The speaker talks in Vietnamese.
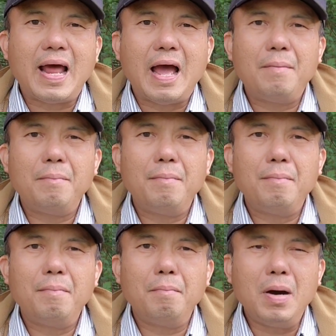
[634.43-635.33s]
nam
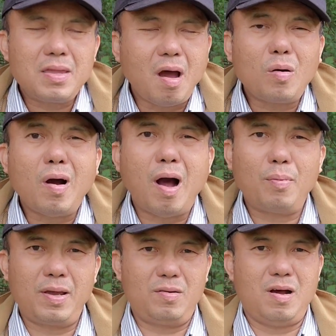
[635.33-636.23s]
mới cho con học
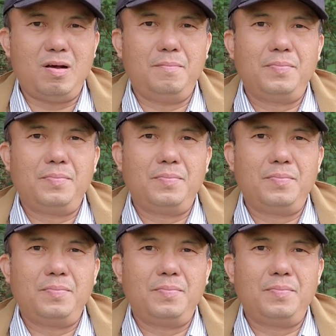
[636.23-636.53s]
kiểu đó